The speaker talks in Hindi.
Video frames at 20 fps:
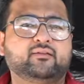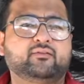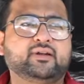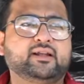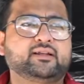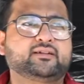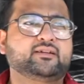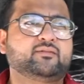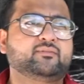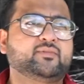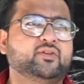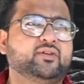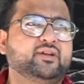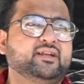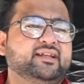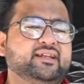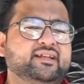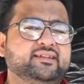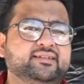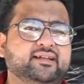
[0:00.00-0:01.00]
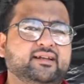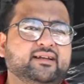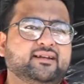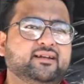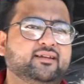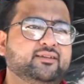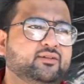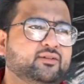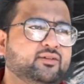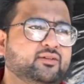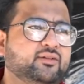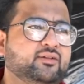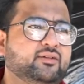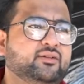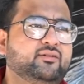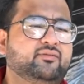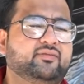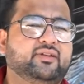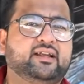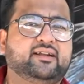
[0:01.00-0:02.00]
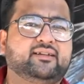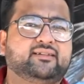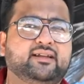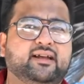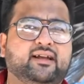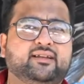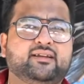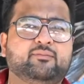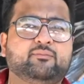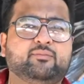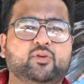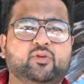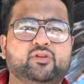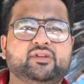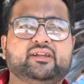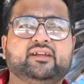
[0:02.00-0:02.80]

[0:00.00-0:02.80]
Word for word: वेलकम टू इंडियन जाका तो फ्रेंड्स आज हम पहुंच